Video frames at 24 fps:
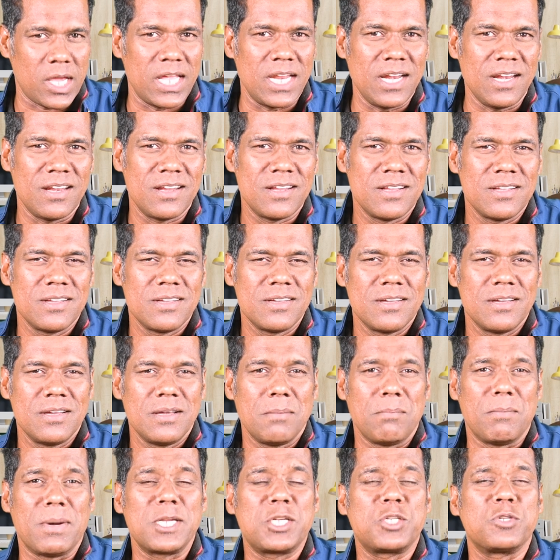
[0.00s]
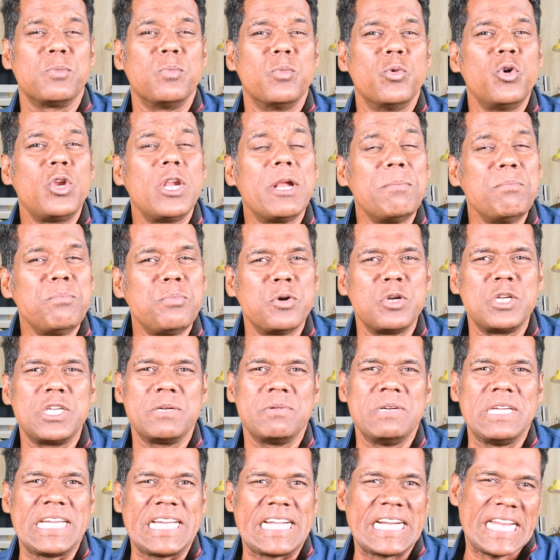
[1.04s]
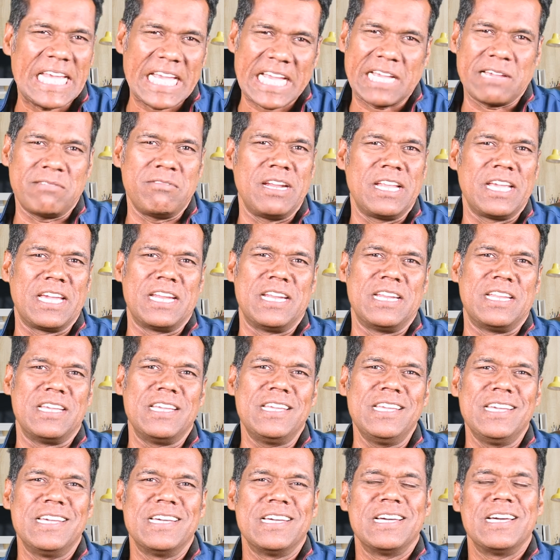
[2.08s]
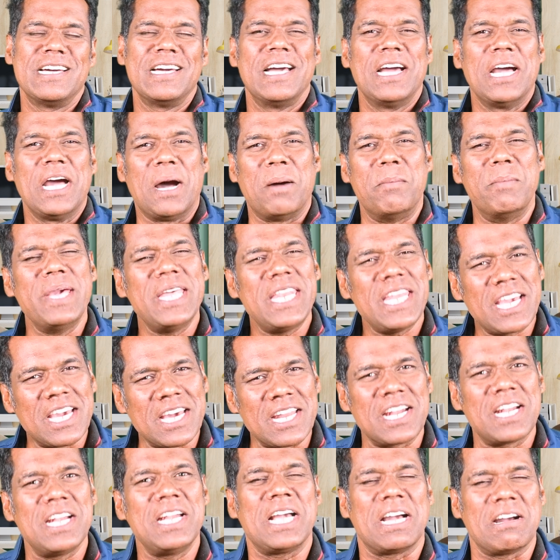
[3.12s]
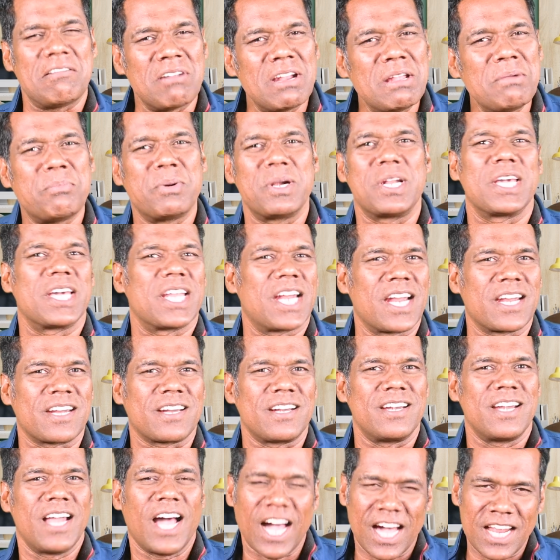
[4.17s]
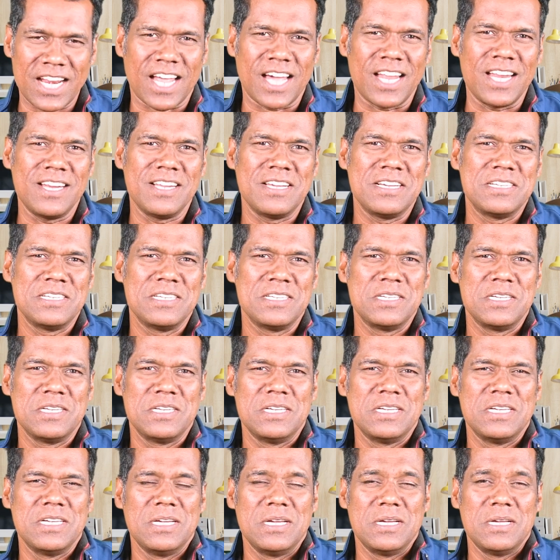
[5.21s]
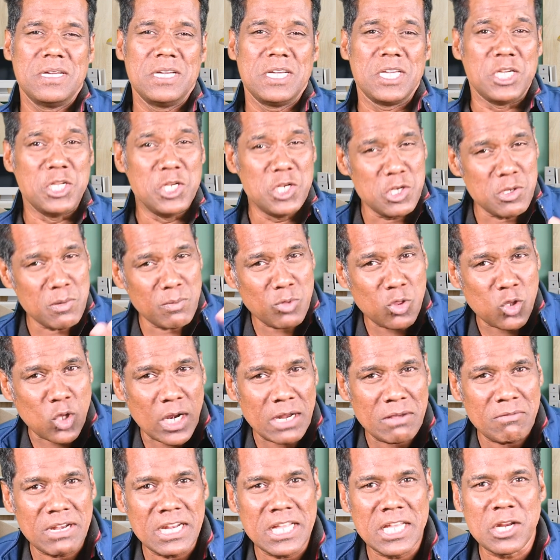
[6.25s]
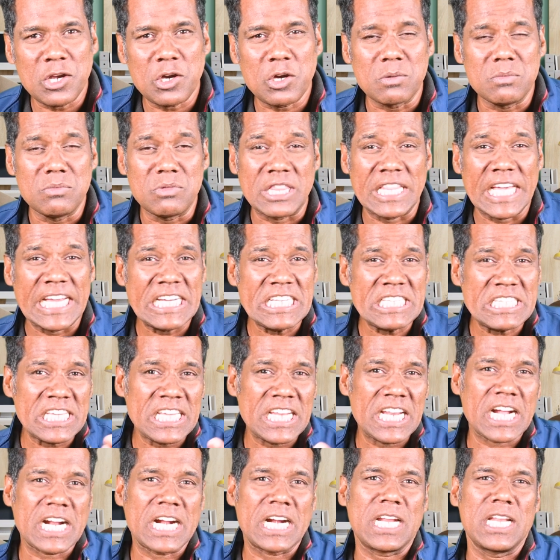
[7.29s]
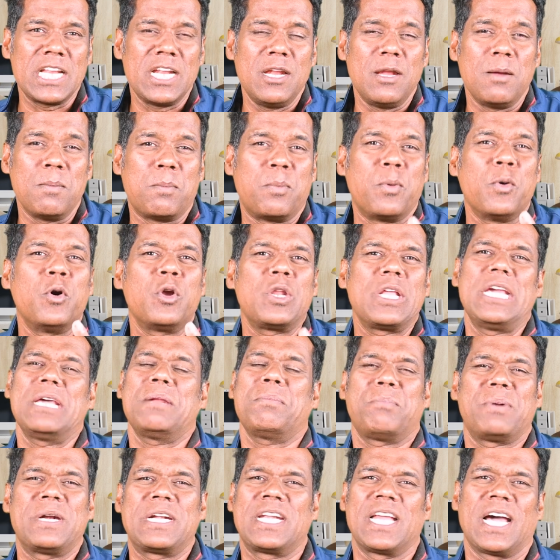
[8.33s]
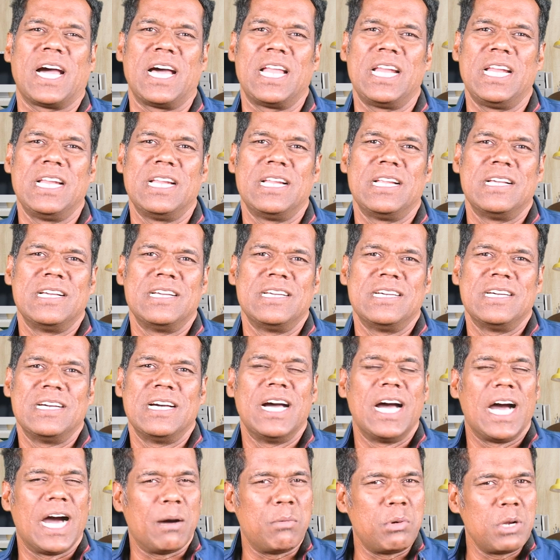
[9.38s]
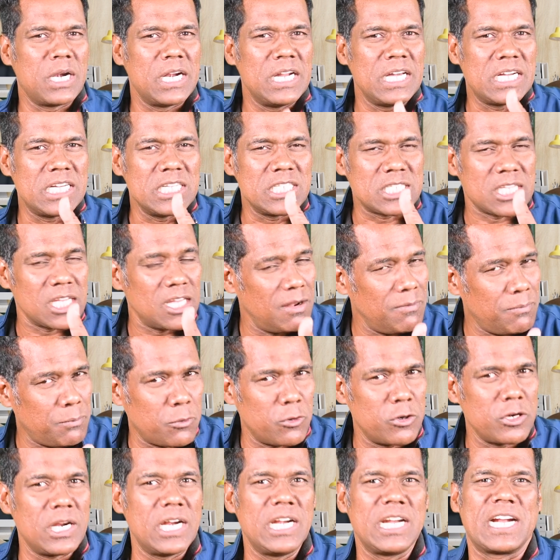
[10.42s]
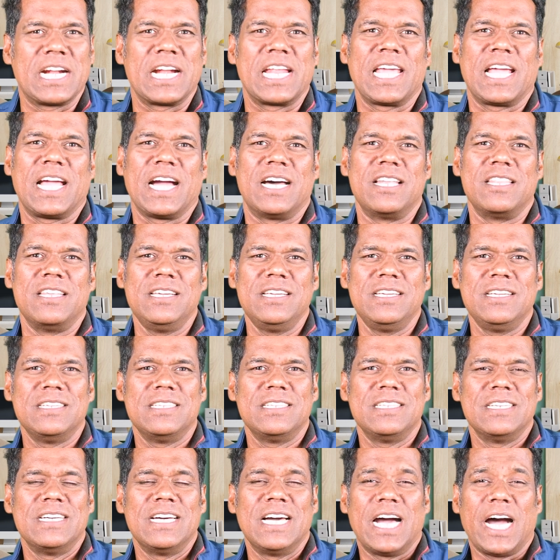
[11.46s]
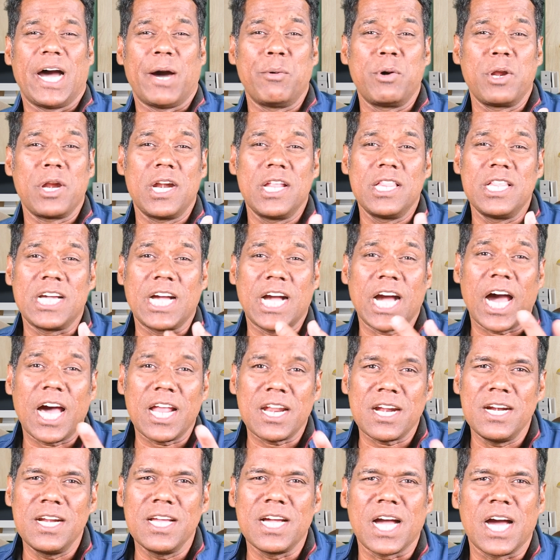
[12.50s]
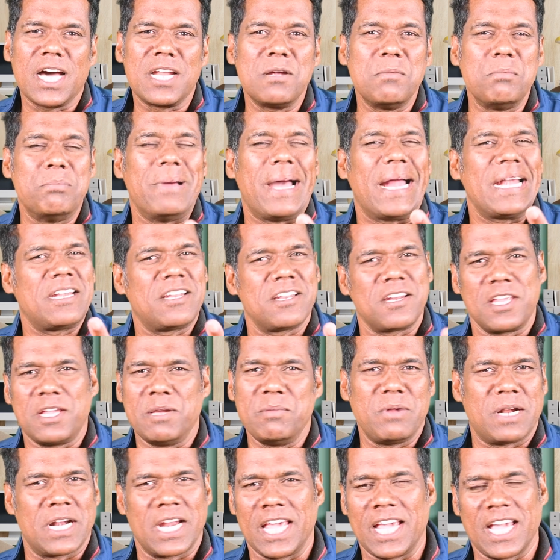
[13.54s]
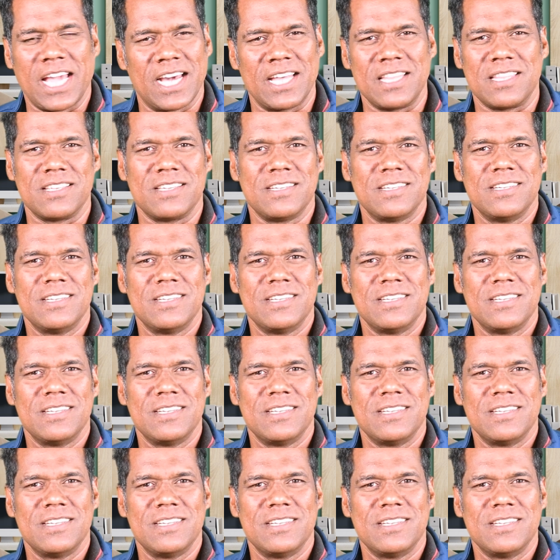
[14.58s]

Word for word: ஆயில் மற்றும் உரம் போன்றவை கிடைக்கவில்லை என்று அமெரிக்கர்கள் கவலைப்படுகிறார்கள் ஆனால் இன்னும் தொலைவில் இருக்கும் தென்சீன கடலில் போர் ஏற்பட்டால் அவர்களுக்கு செல்போன்கள் கிடைக்காது அவர்களது கார்களுக்கான பேட்டரியும் கிடைக்காது